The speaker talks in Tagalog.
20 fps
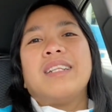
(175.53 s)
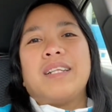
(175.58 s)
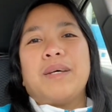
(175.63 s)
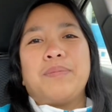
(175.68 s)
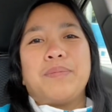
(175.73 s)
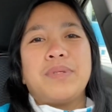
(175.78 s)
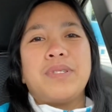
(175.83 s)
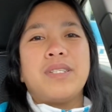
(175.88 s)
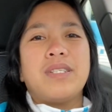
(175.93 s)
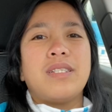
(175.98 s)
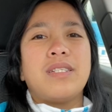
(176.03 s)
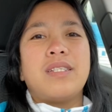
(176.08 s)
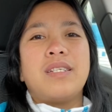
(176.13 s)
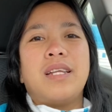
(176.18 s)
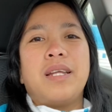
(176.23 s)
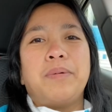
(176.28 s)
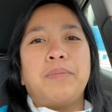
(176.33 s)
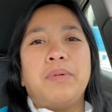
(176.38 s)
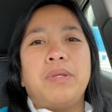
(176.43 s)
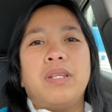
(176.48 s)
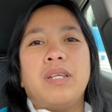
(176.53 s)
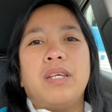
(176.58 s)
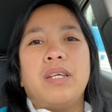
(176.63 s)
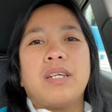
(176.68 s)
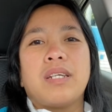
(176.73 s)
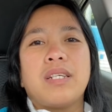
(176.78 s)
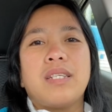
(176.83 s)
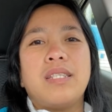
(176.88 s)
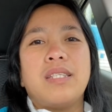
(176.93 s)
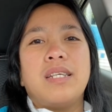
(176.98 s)
Tapos sinabi ni
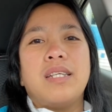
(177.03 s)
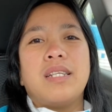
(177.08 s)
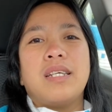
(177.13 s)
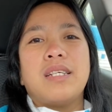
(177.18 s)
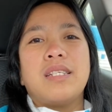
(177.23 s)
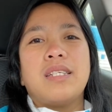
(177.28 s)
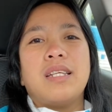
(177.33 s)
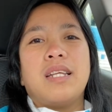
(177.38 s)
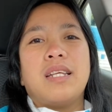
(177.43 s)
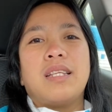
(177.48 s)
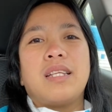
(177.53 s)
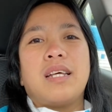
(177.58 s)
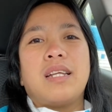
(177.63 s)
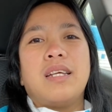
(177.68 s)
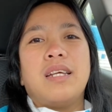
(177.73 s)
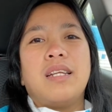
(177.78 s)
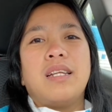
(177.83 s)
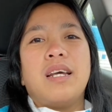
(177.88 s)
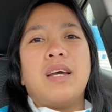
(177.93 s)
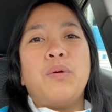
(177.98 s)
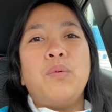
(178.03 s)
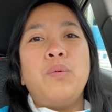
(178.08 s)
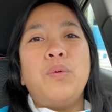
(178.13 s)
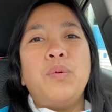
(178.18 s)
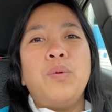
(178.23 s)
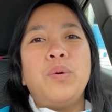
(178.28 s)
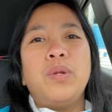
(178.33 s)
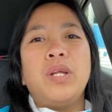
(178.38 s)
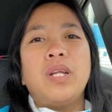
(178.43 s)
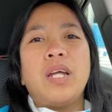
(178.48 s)
Christina Silitaria na,
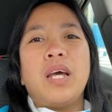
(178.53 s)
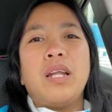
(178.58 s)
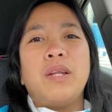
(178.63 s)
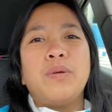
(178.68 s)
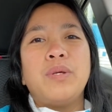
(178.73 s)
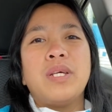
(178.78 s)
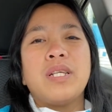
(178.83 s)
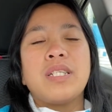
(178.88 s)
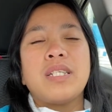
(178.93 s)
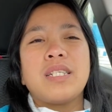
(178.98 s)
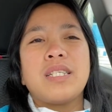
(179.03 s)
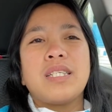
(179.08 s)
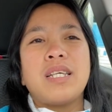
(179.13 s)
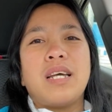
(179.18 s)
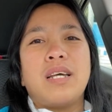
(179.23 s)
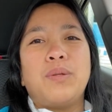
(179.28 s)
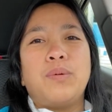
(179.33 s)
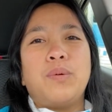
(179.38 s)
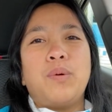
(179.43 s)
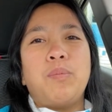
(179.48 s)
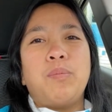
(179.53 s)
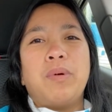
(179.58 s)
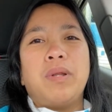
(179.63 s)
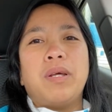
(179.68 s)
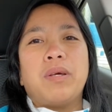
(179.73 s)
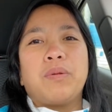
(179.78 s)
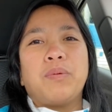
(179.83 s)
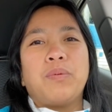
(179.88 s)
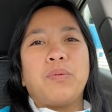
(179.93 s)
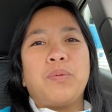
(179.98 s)
oo, nanalo yan siya sa ano ko
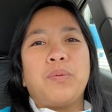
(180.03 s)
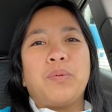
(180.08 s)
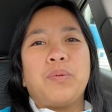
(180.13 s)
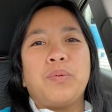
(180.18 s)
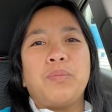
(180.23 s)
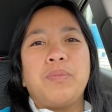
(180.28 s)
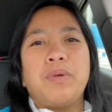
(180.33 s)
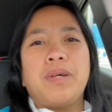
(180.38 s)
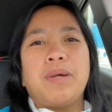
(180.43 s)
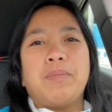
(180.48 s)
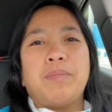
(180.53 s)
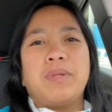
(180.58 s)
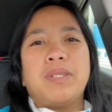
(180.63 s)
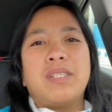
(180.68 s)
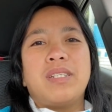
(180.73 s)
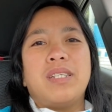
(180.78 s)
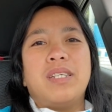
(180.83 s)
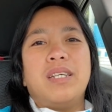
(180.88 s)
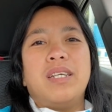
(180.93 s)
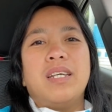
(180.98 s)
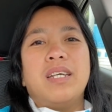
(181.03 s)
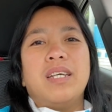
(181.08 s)
pala ko, Ruby Kapati.